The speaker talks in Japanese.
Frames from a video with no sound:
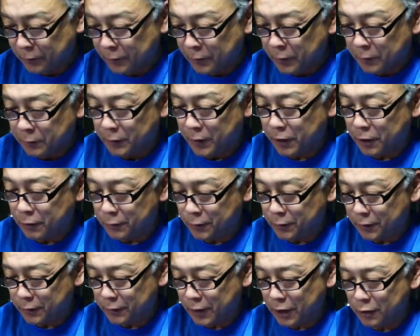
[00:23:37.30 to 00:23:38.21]
まあ、
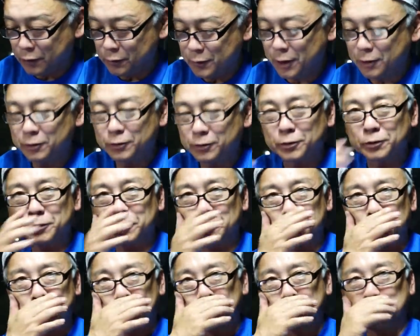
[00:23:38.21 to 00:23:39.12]
F1、F マウントと
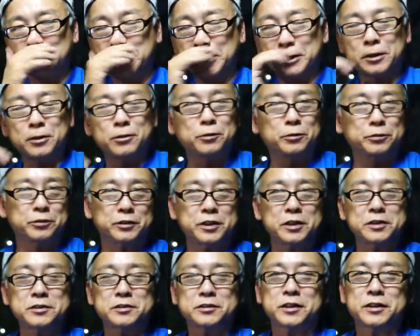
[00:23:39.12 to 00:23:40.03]
いうことで2個の
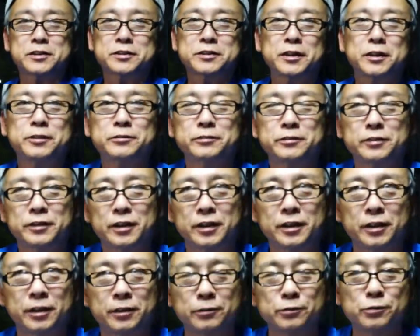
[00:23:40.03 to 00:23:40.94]
レンズが使えるんで、
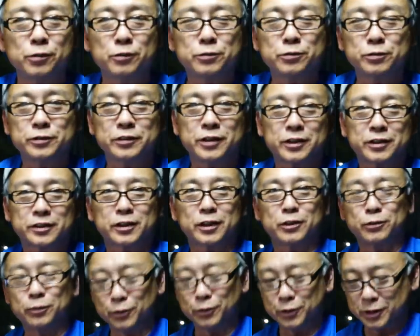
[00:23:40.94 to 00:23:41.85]
えー、動くんだった
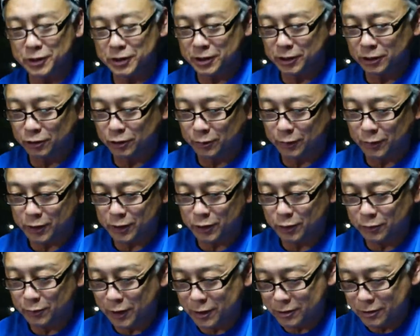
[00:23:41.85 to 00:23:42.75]
ら美味しいと思いま
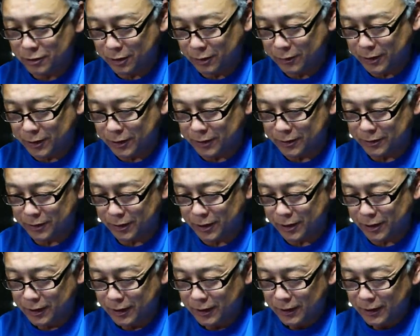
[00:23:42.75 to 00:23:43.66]
す。マニュアルカメラです
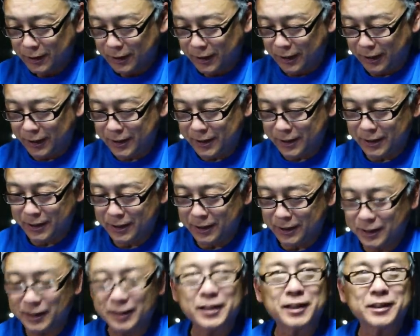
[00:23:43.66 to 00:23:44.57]
ね。はい、
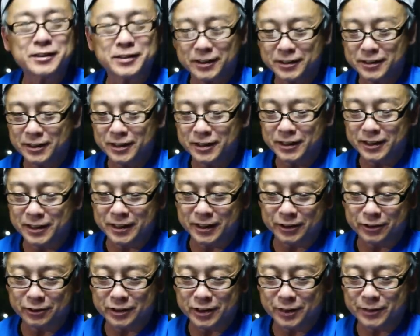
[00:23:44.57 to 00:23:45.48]
えー、ケンちゃんさんあり
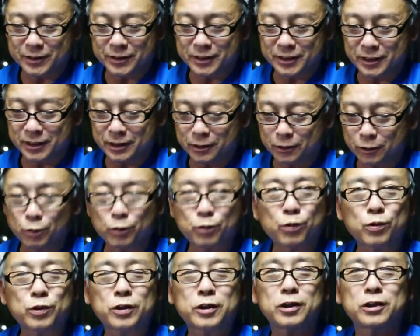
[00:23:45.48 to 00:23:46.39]
がとうございます。えー、こ
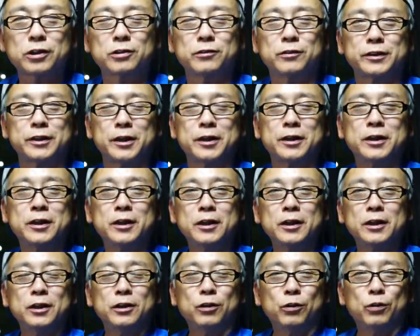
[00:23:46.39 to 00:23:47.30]
こからはね、
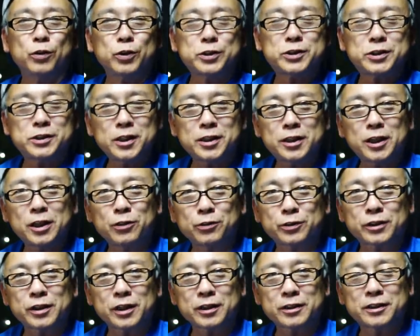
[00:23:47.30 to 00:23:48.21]
教えて
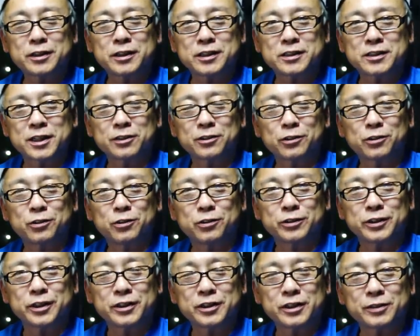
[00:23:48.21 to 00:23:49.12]
おたっきーさんの
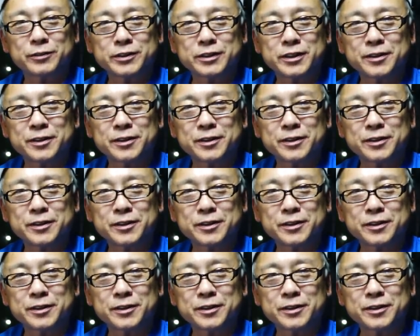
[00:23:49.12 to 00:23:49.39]
コーナーになります。